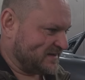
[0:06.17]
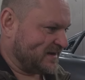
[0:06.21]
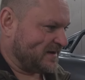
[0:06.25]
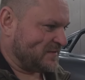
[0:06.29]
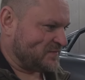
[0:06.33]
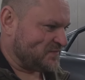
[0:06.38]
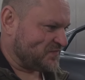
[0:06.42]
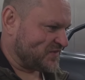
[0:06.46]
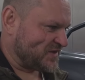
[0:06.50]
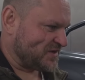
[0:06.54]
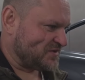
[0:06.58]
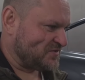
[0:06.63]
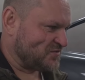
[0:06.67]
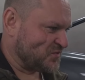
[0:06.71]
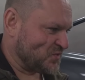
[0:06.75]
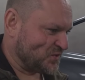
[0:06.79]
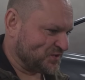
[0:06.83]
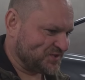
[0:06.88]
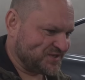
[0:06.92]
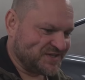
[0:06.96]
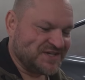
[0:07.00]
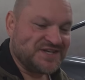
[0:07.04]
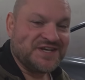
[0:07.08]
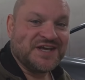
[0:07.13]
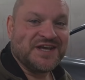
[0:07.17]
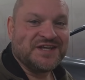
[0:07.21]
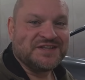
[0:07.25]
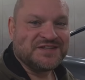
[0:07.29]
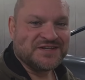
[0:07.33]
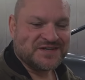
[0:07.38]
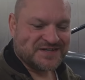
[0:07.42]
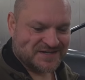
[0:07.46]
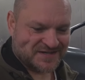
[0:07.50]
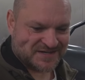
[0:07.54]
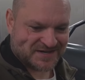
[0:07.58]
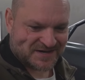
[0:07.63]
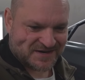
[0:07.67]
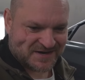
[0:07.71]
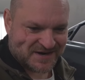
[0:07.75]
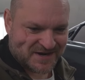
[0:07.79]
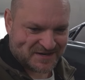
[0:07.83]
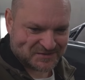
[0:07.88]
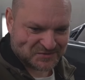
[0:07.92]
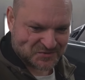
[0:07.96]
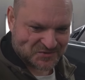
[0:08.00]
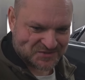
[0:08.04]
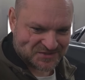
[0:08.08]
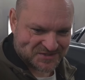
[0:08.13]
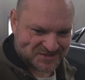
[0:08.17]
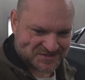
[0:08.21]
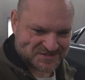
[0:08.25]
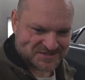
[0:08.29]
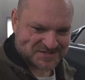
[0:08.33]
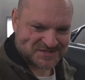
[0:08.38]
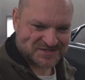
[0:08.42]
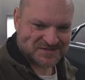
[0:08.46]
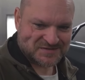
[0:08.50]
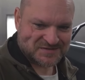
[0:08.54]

Да, так вот, хейтеры, радуйтесь.